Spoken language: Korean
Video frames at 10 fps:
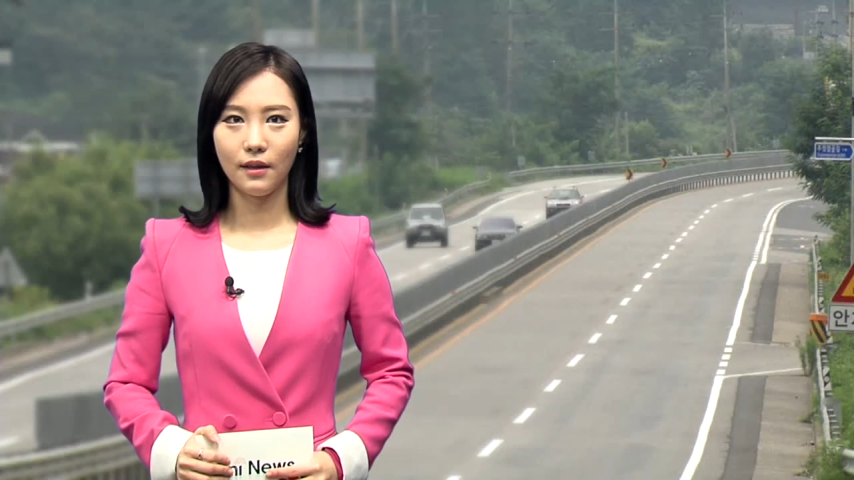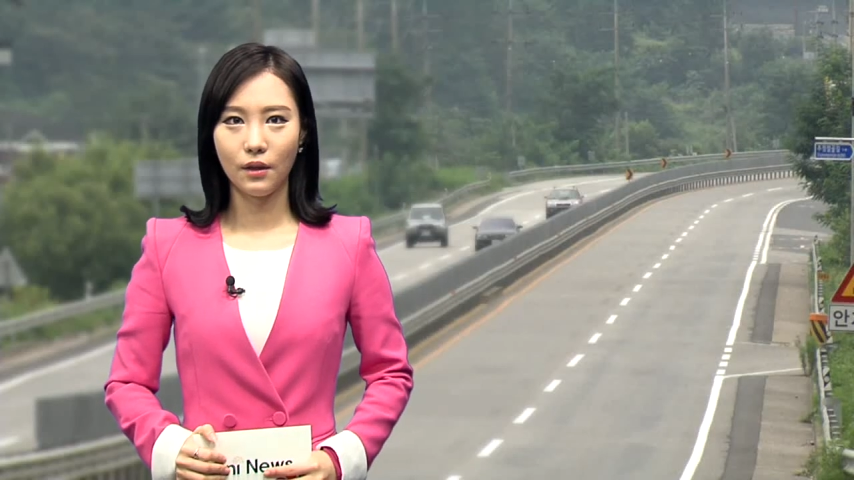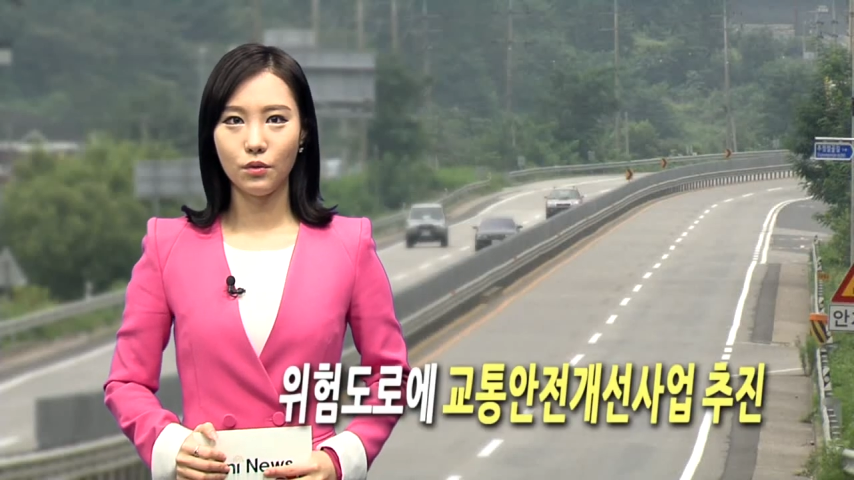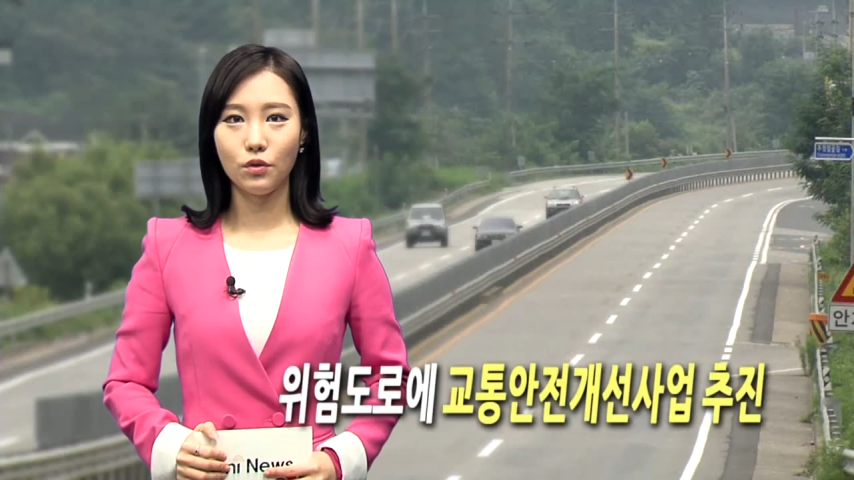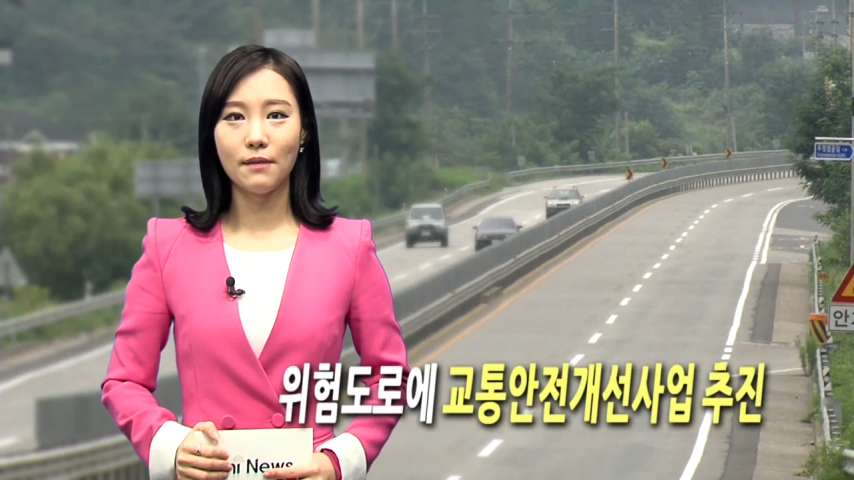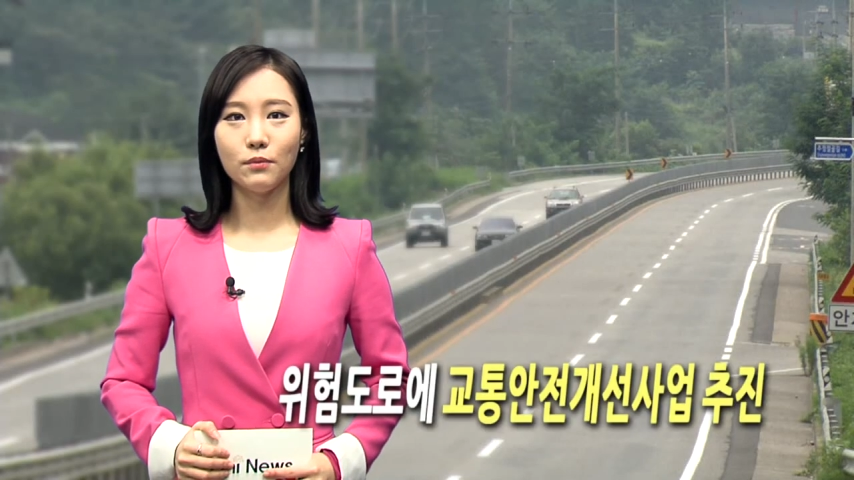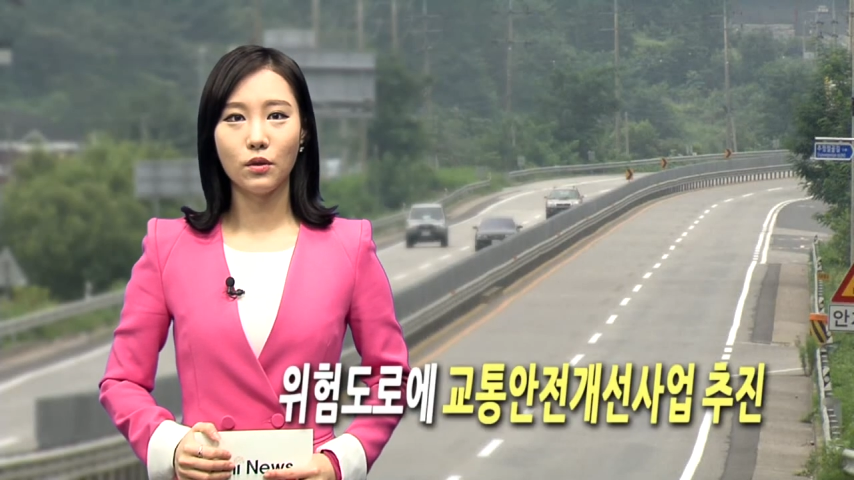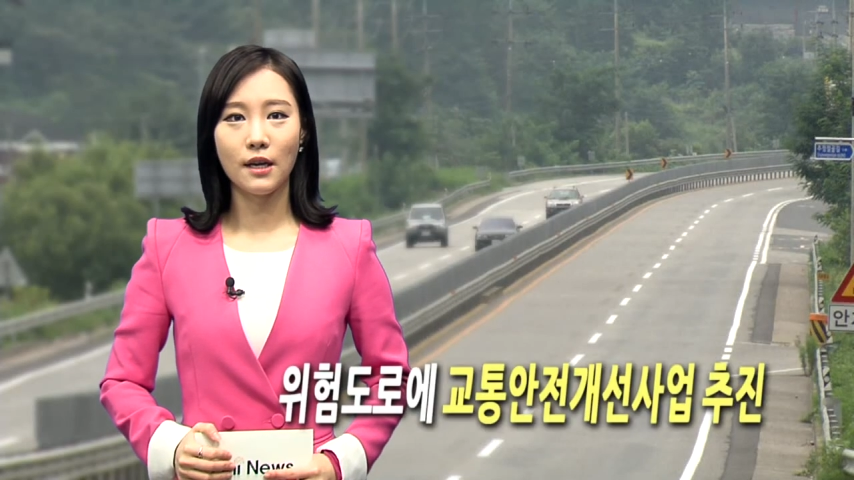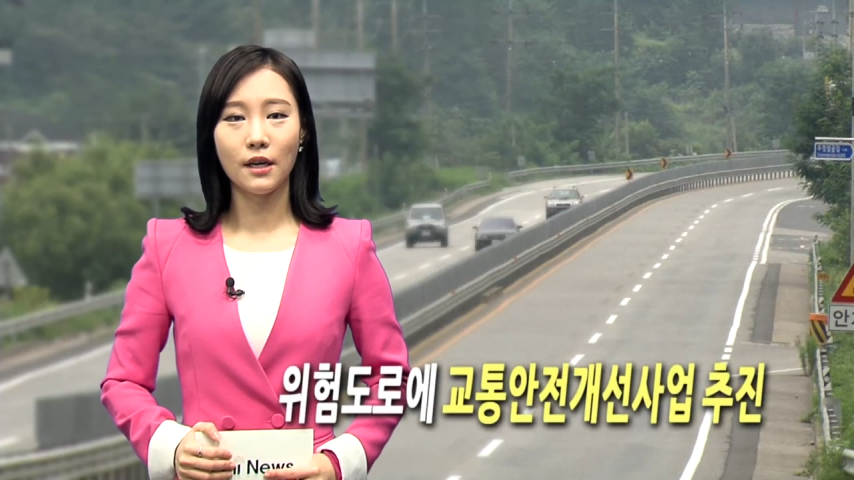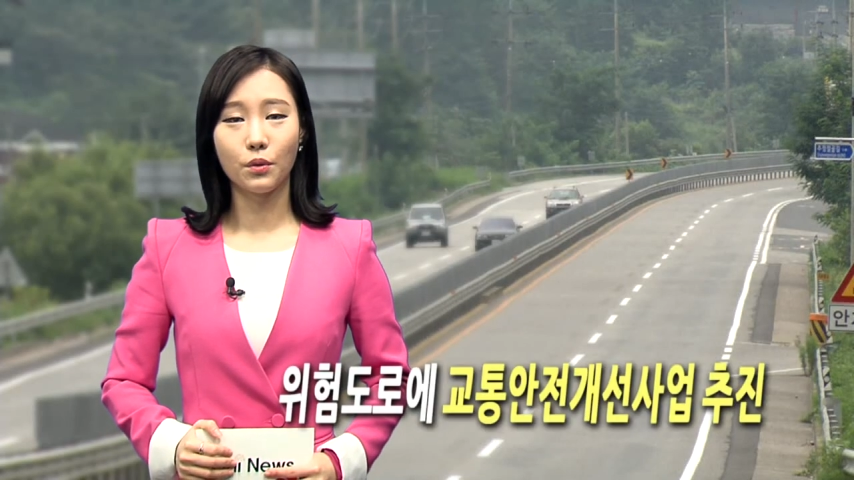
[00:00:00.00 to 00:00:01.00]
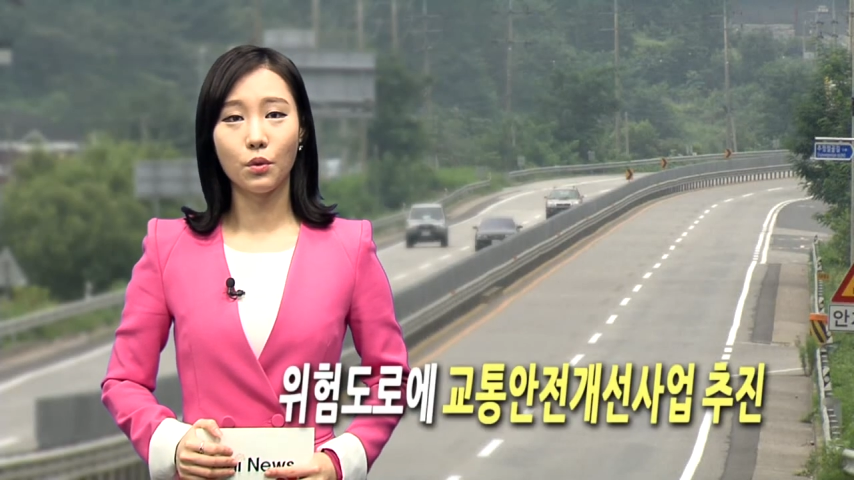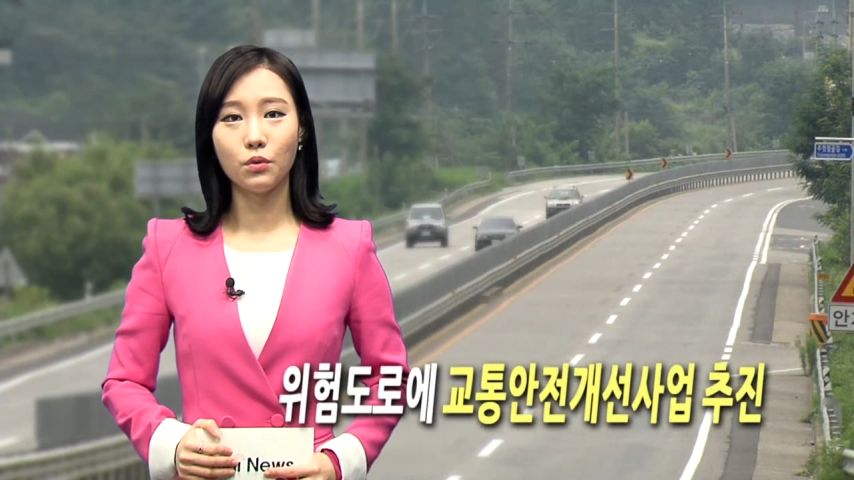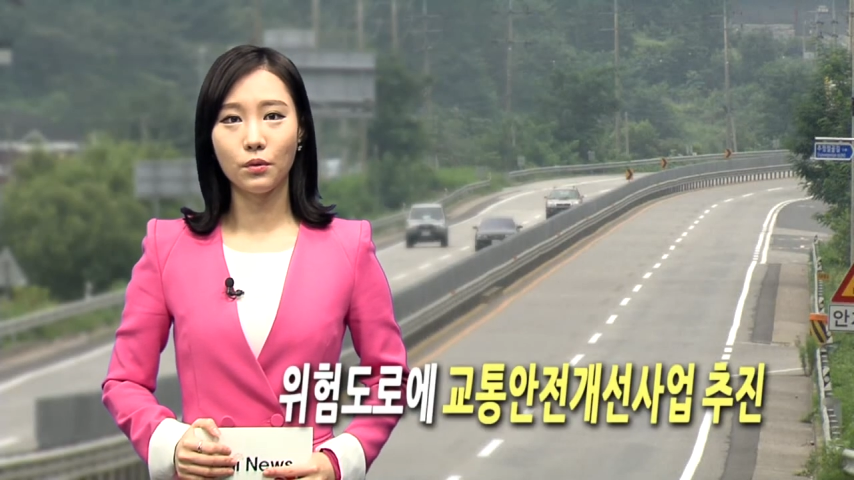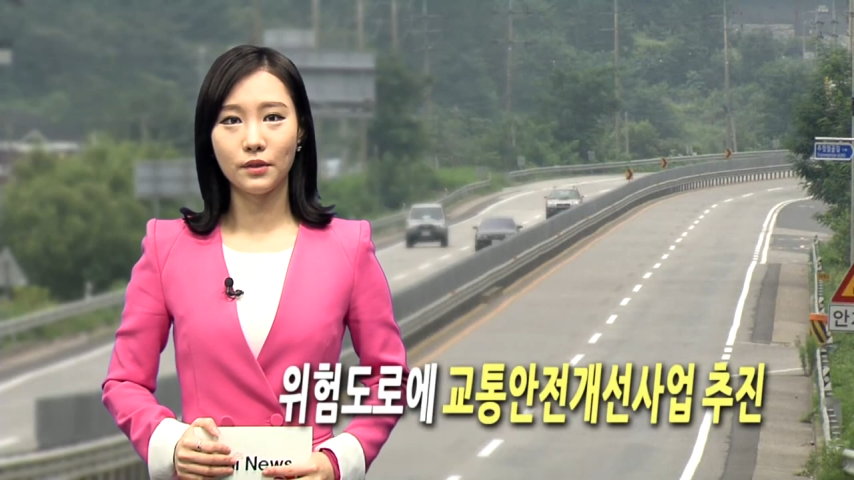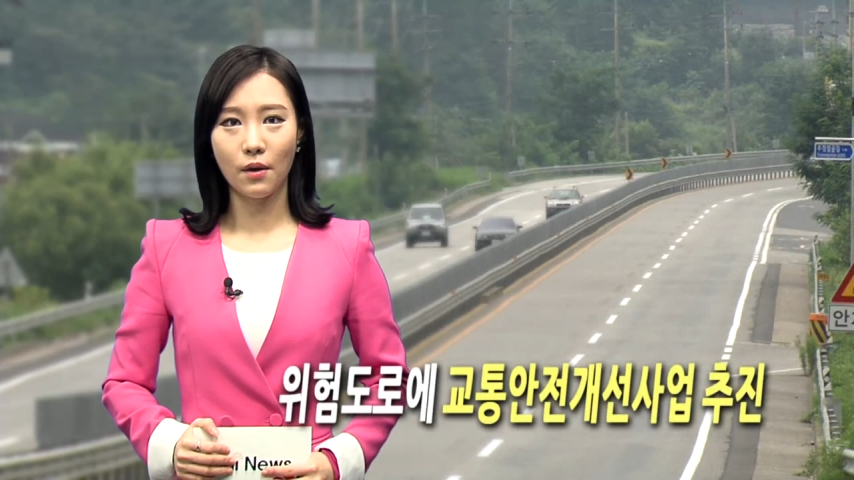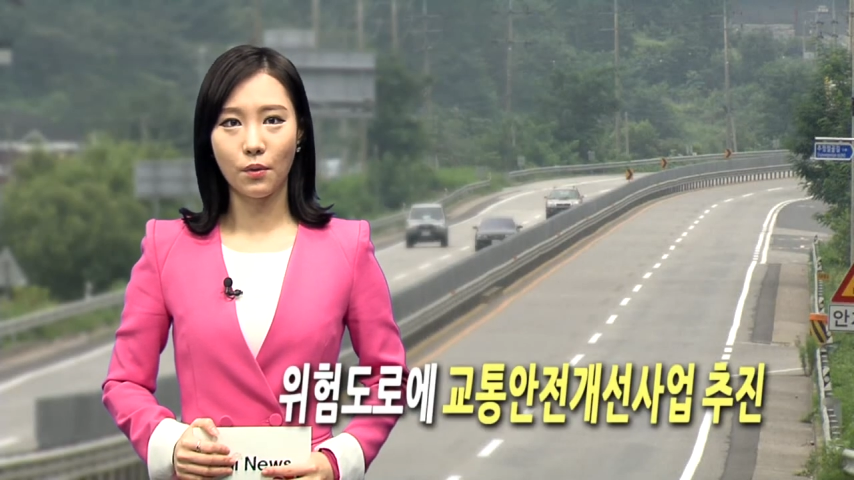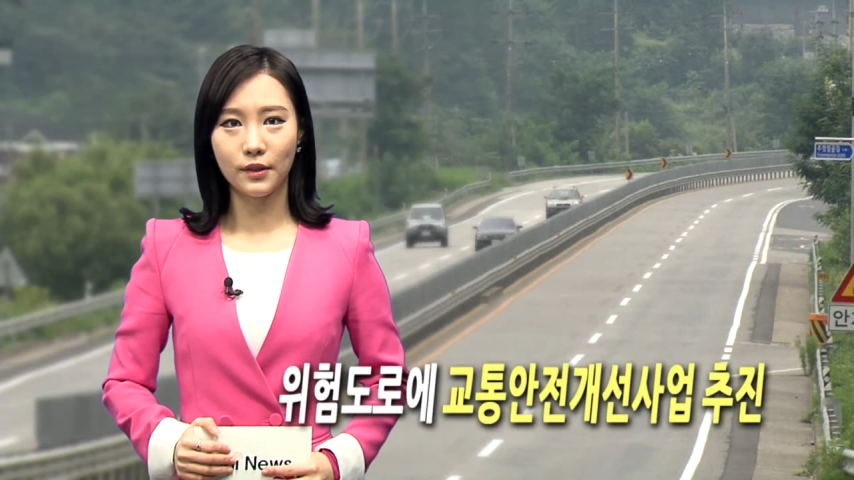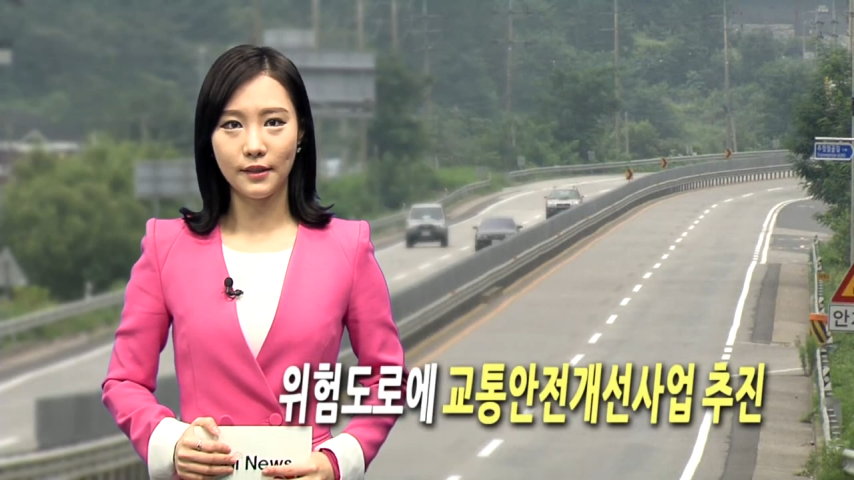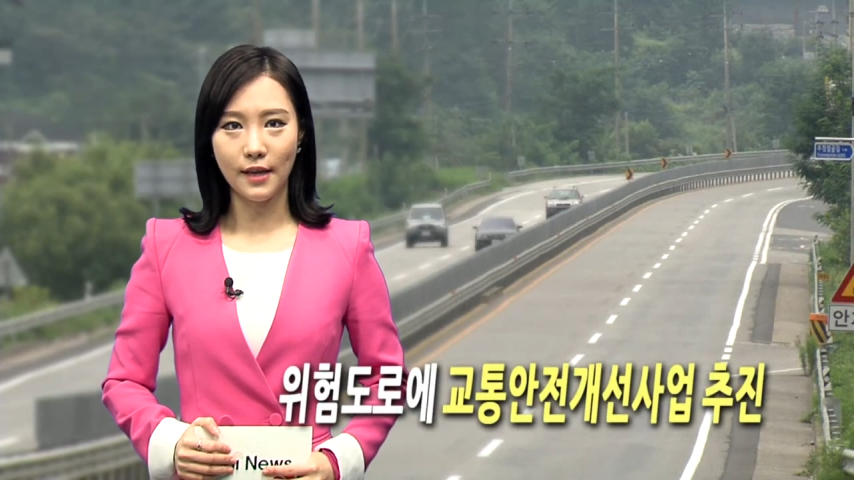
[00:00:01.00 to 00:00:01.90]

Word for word: 충남도가 교통사고를